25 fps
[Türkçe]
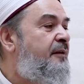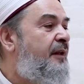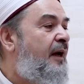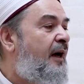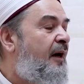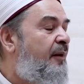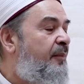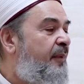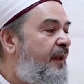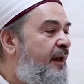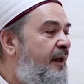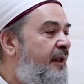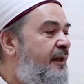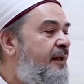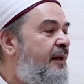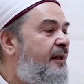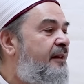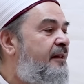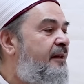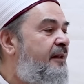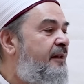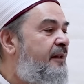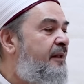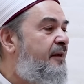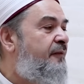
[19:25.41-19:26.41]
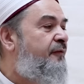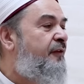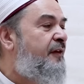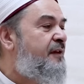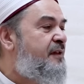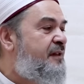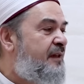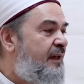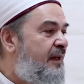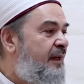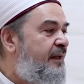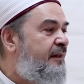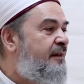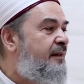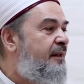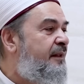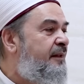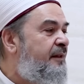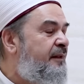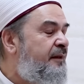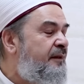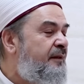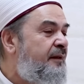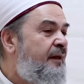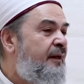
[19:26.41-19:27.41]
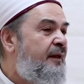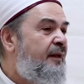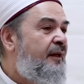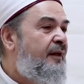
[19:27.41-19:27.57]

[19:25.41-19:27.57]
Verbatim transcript: daha bereketlidir, faziletlidir?